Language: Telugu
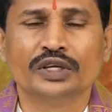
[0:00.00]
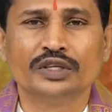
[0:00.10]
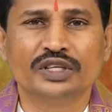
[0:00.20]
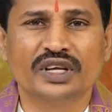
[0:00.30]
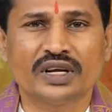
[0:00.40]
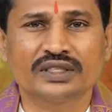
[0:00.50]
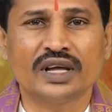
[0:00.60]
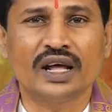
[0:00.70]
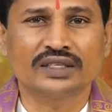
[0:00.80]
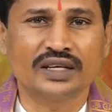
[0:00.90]
ఈ
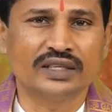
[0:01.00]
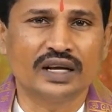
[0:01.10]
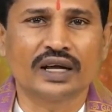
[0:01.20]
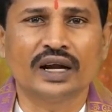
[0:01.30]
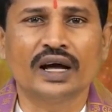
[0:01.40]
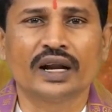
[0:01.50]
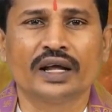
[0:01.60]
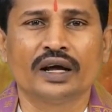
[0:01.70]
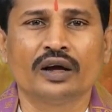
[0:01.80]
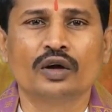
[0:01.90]
దీర్ఘకాల సంచార
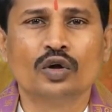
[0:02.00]
గ్రహాలైన